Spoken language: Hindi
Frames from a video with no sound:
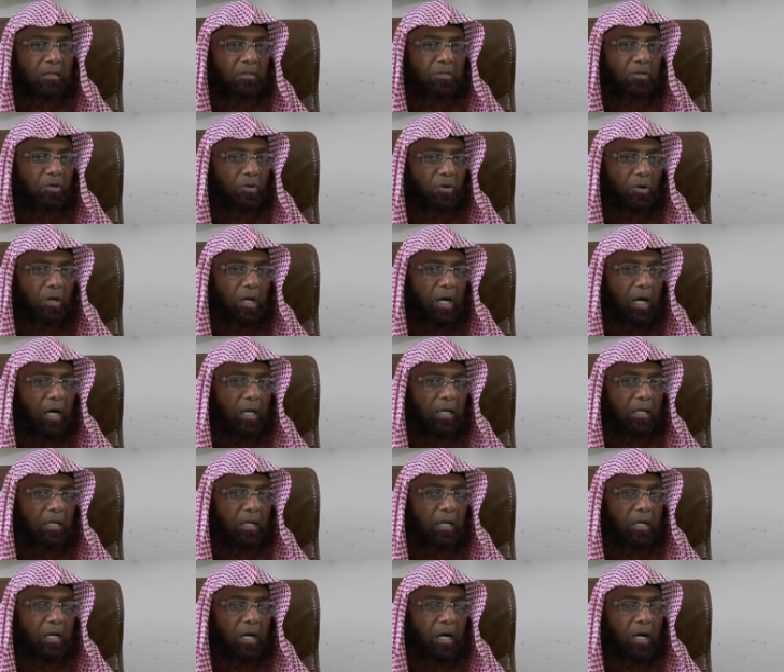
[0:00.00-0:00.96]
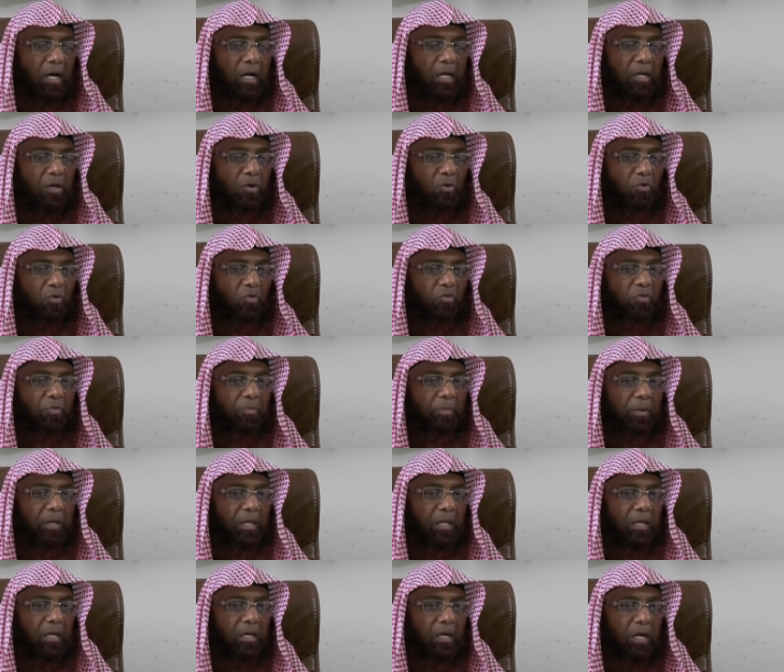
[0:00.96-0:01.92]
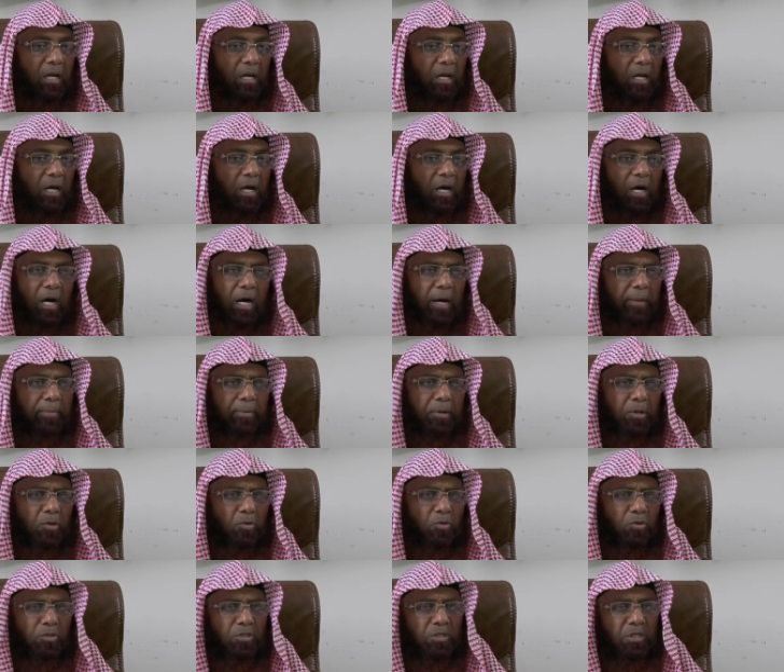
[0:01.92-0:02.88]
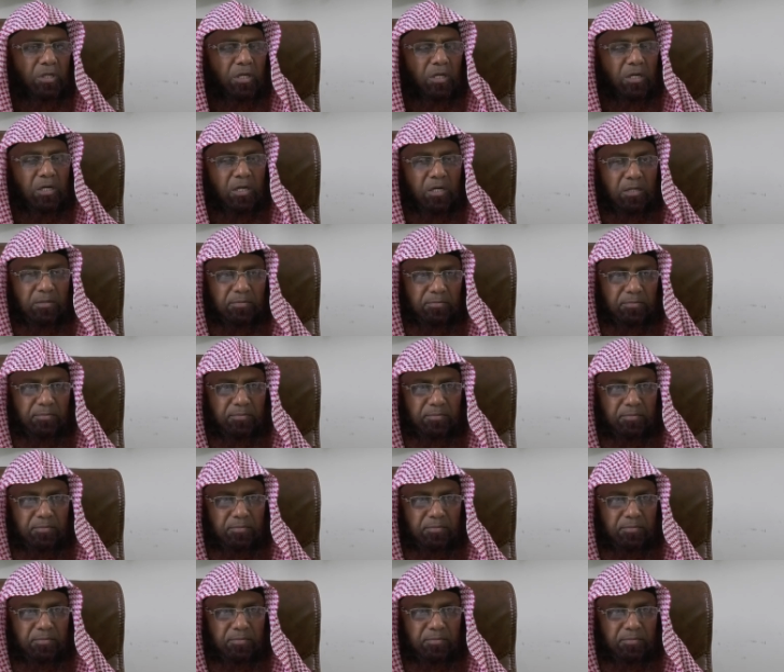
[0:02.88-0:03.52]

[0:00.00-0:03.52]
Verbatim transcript: जो कुरान ने कहा कि उफ़ भी नहीं करना आपने कुछ नहीं कहा